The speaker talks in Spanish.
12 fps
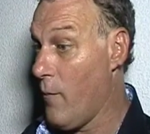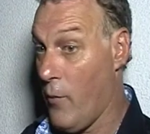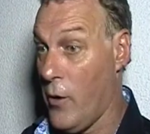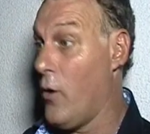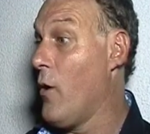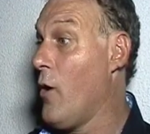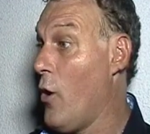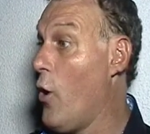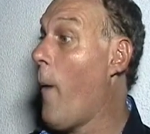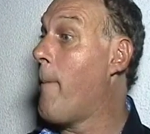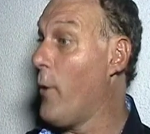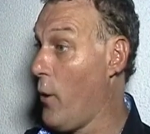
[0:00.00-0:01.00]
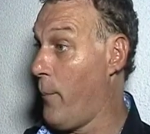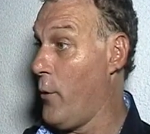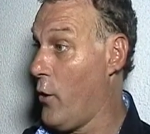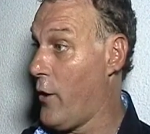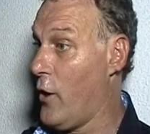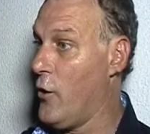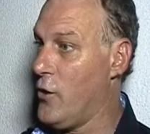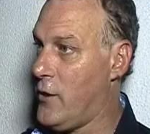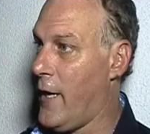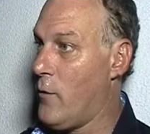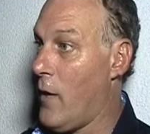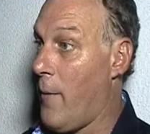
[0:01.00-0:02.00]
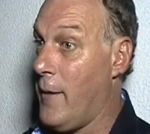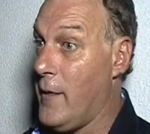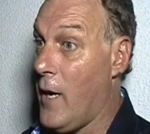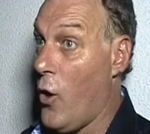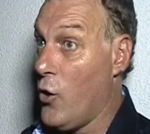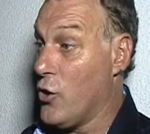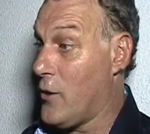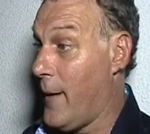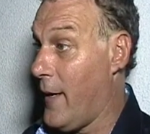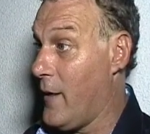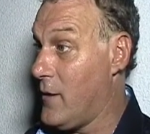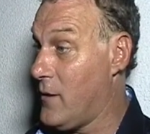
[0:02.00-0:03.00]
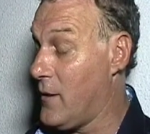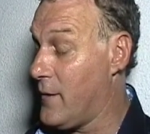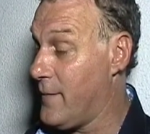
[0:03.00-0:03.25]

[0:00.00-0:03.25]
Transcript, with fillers: Bueno, los propios que nos decían que era una avenida hoy no saben qué decir.